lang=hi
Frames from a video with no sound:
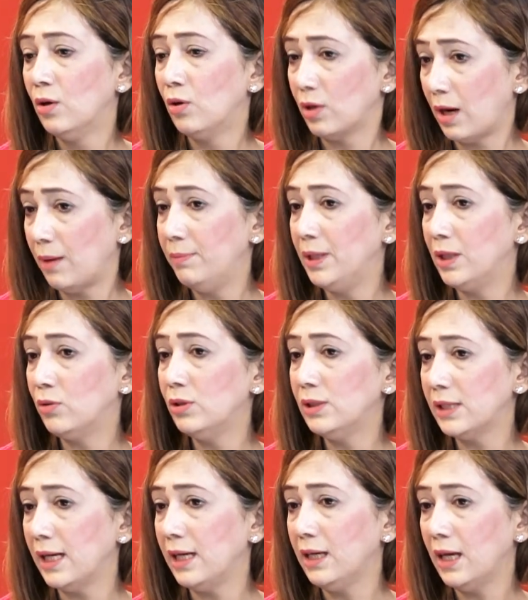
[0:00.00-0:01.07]
और आप बिल्कुल
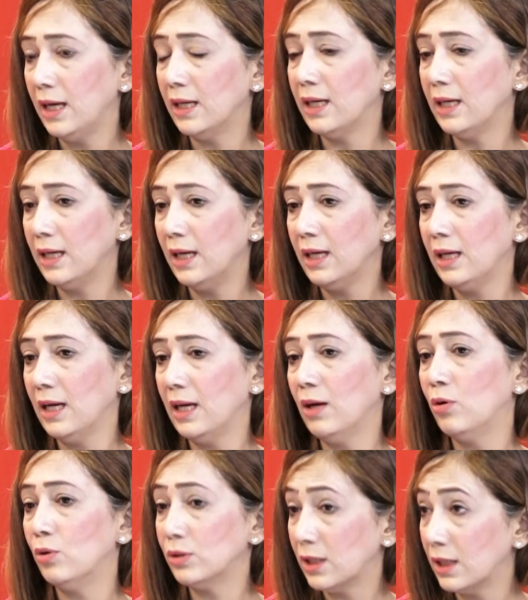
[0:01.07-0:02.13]
सही कह रही हैं कि
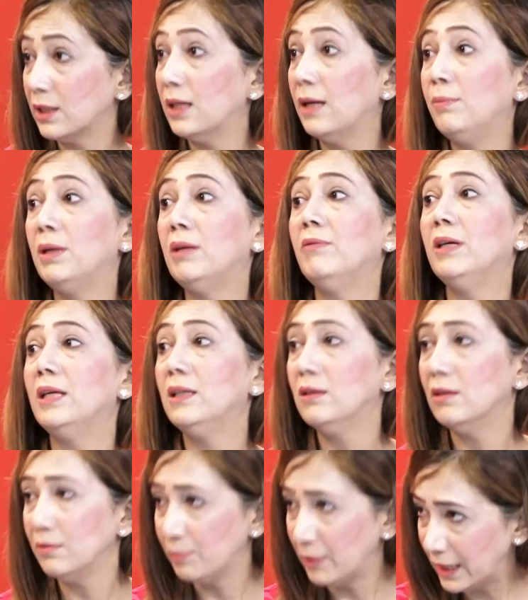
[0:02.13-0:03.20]
हो सकता है बीवी
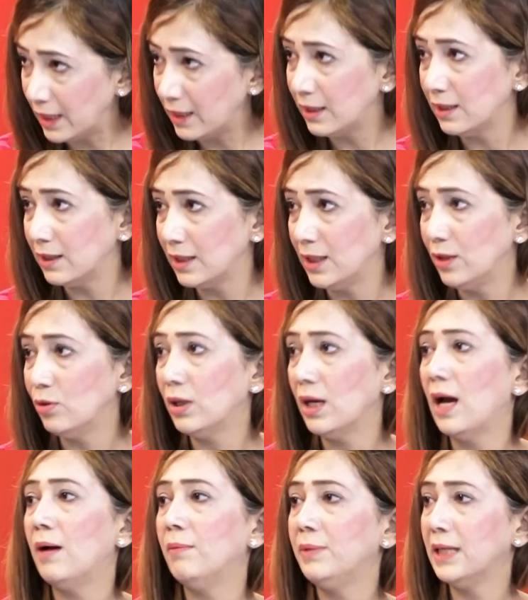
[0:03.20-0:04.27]
मना करती हो
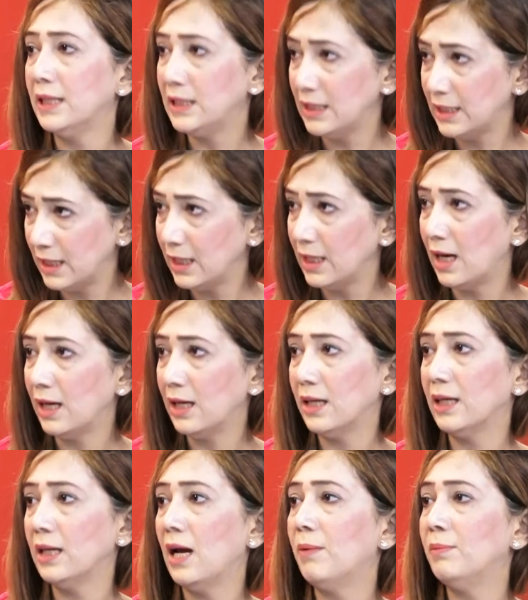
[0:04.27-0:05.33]
कि आप हम्म। ये चीज़ें ना
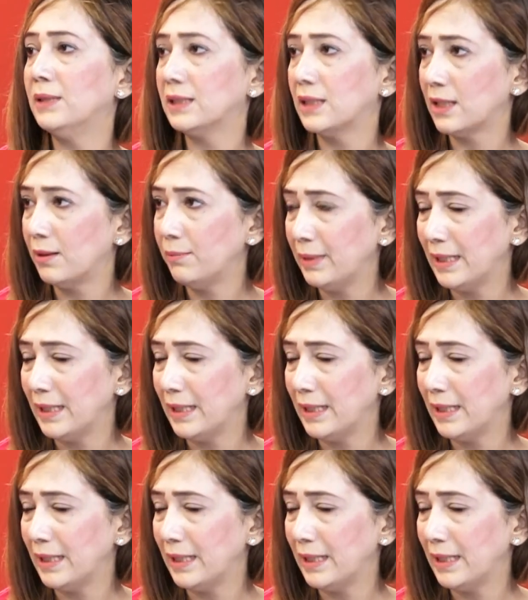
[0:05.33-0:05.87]
करें आप इस तरह